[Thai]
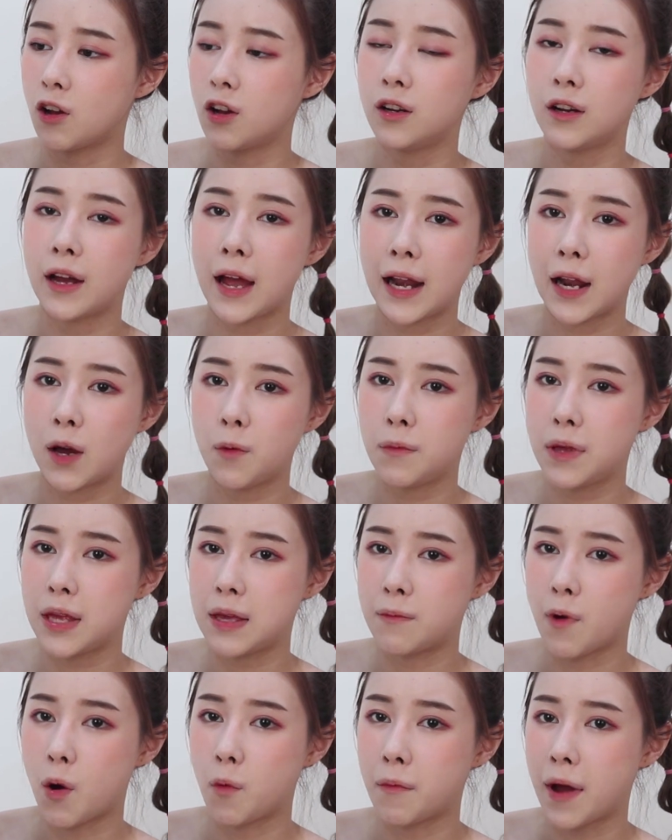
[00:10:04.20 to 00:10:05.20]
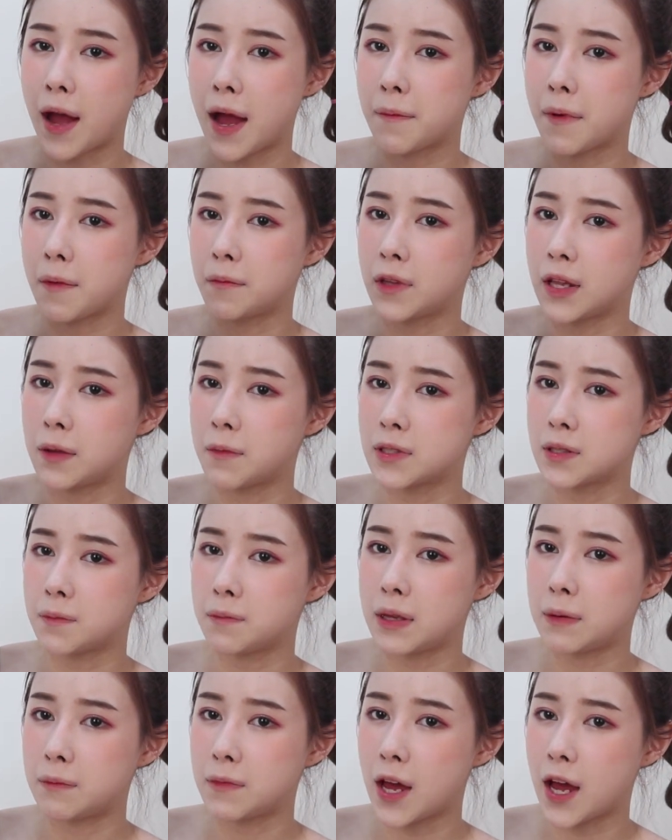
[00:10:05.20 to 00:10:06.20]
ก็คือให้เราบีบออกมาแบบนี้มันจะ
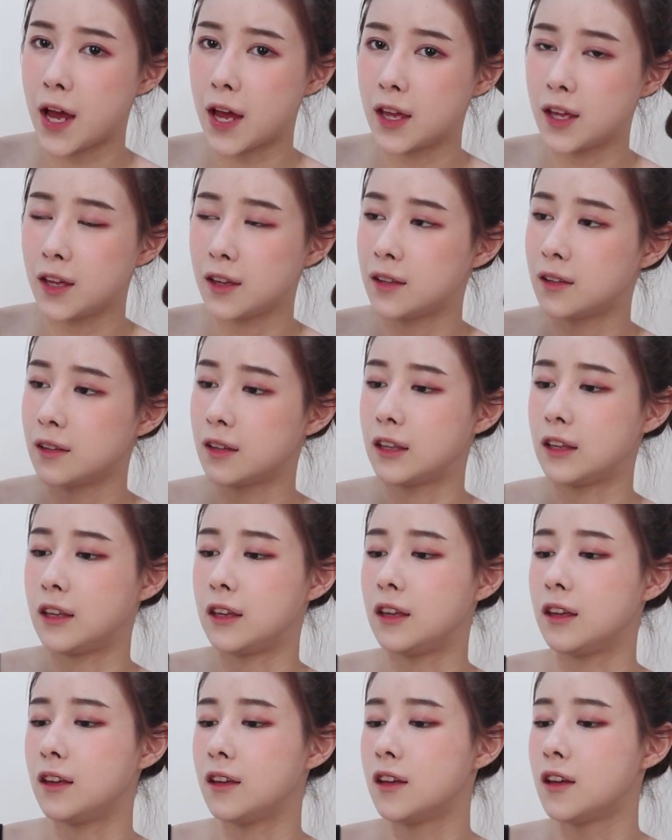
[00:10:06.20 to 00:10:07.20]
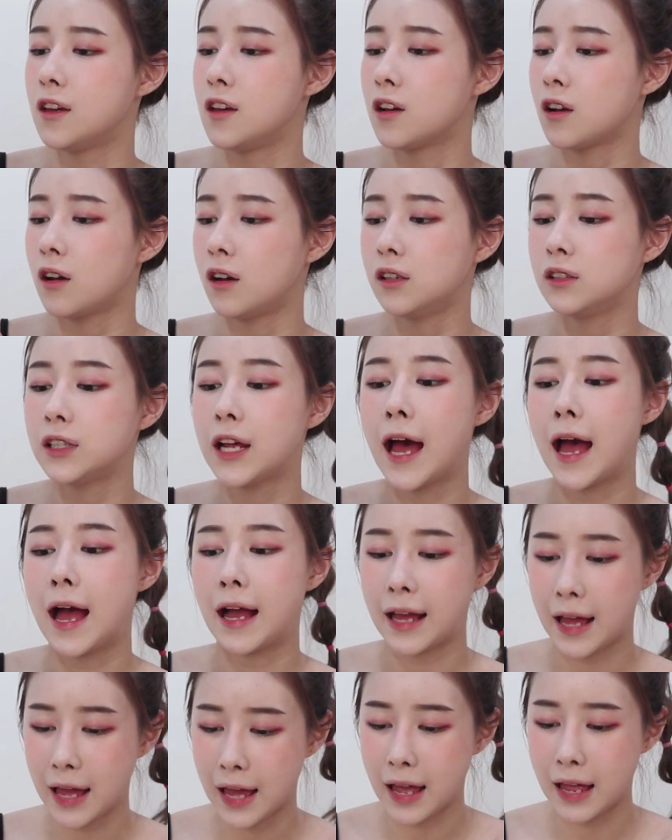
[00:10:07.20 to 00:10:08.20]
บีบได้นี้ก็คือทา
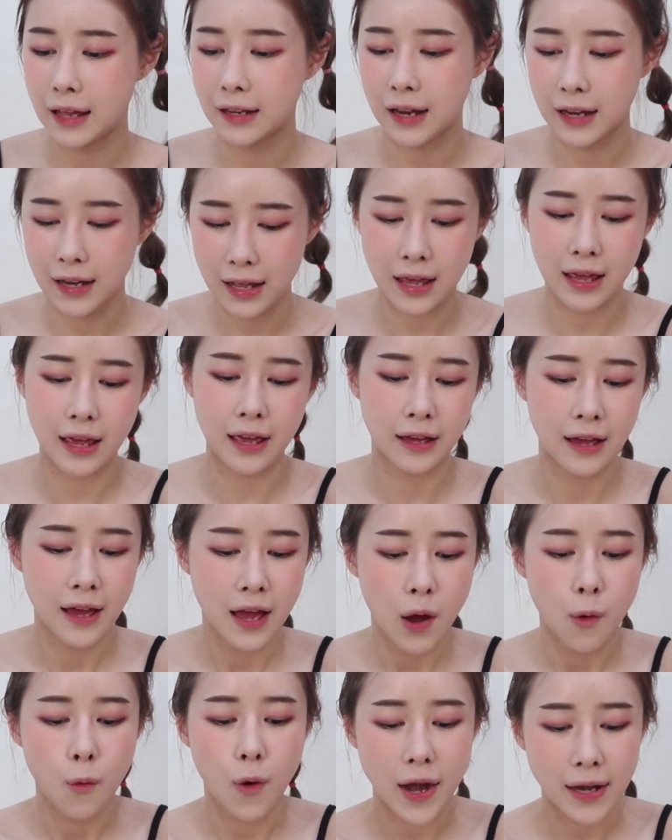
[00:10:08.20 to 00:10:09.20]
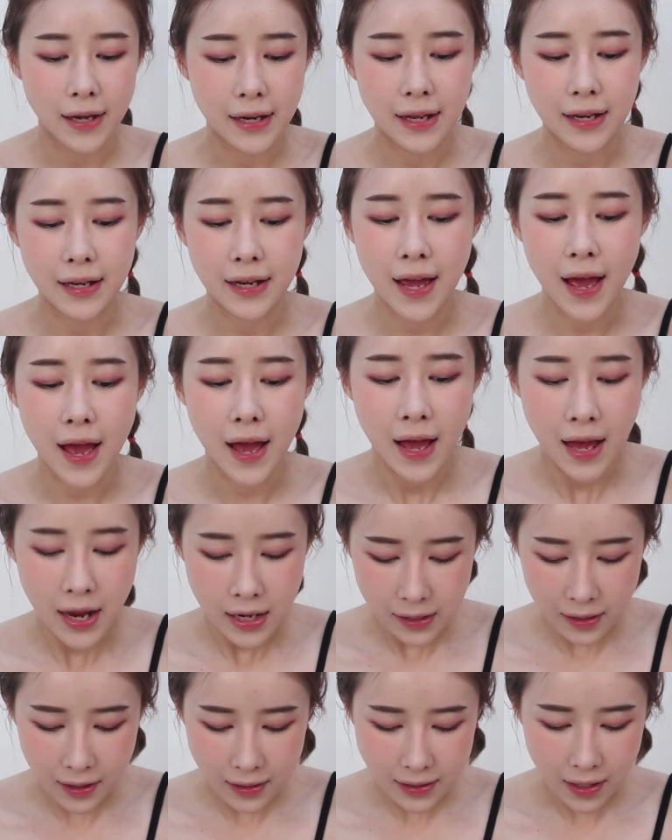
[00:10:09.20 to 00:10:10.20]
ง่ายนั่นเองวันนี้เนี่ย
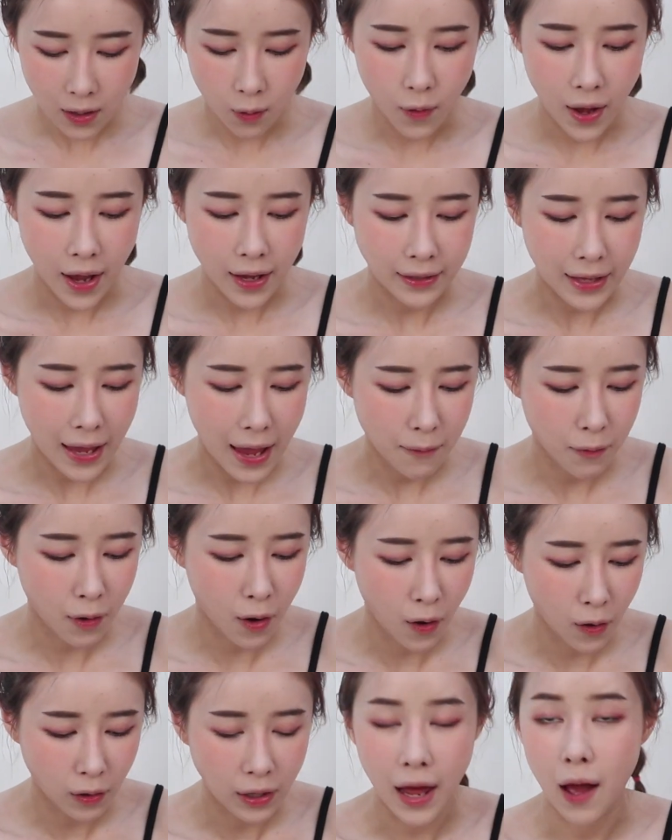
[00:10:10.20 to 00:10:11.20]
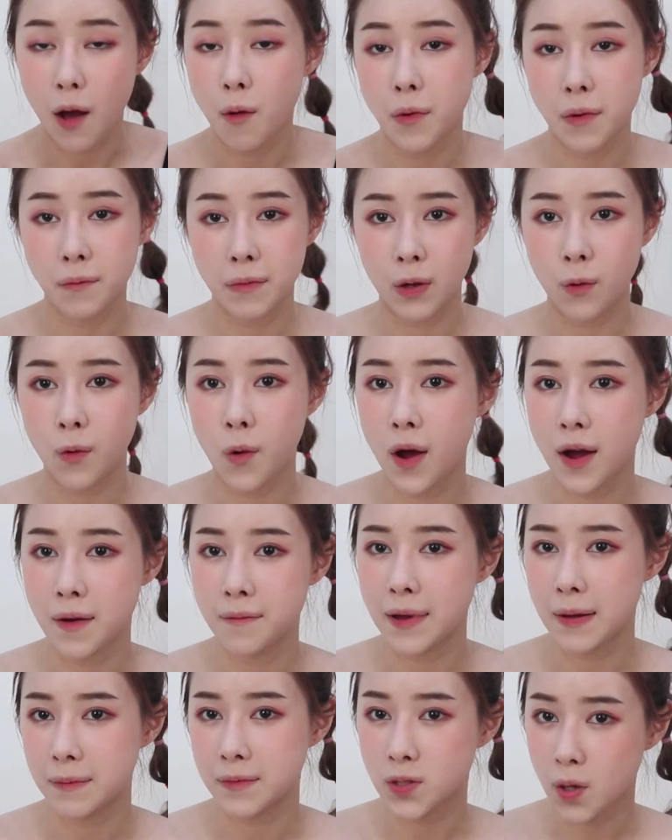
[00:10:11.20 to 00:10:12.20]
เนื่องจากว่าแก้มของเรามันมีความ
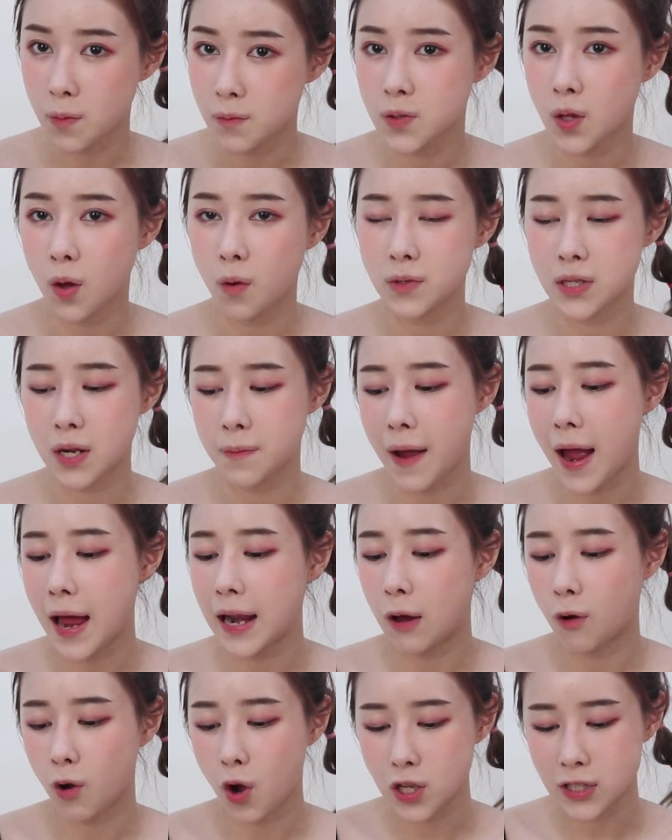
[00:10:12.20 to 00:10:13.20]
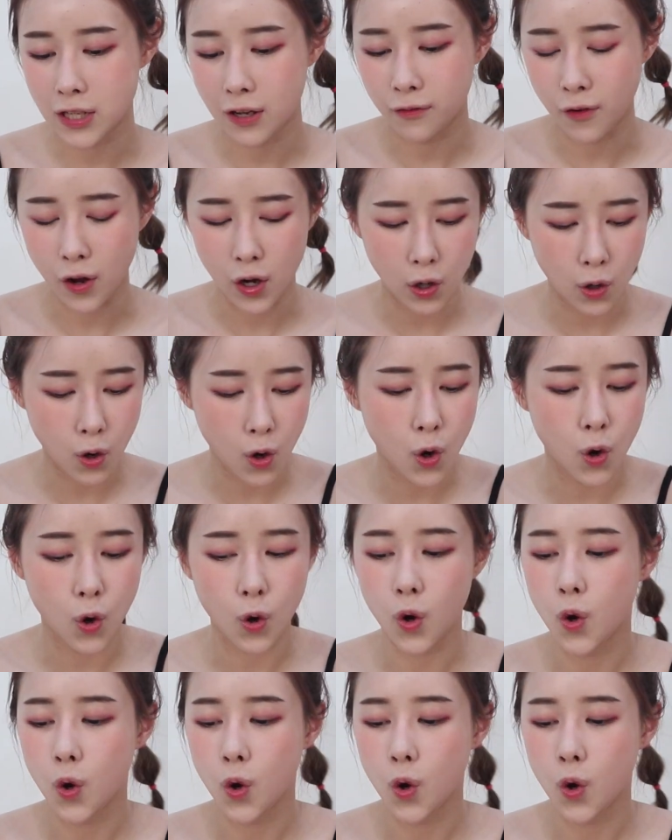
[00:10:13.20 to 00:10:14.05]
แบบส้มๆใช่ป่ะเราก็จะ follow